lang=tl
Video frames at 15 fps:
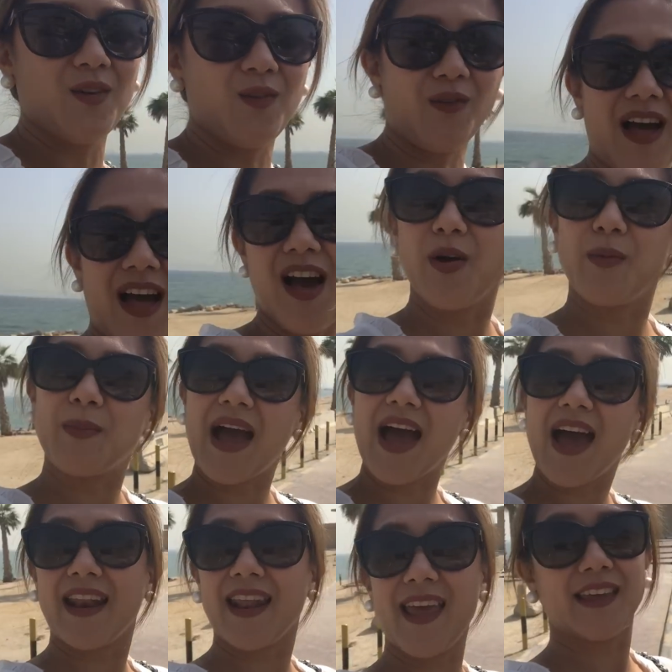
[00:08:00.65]
wow,
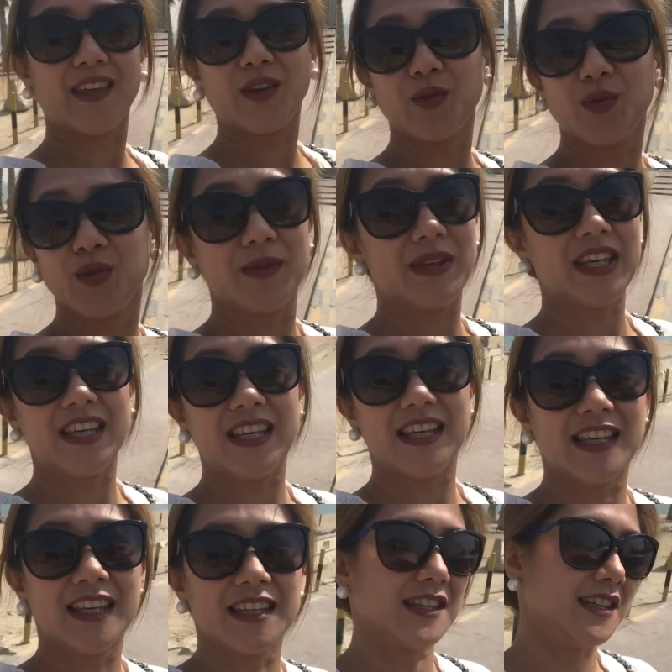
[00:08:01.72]
pare,
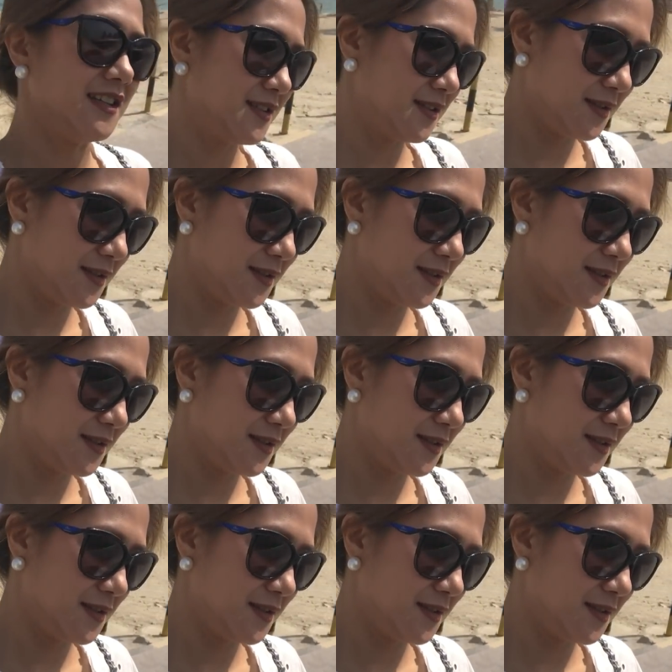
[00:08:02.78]
humid.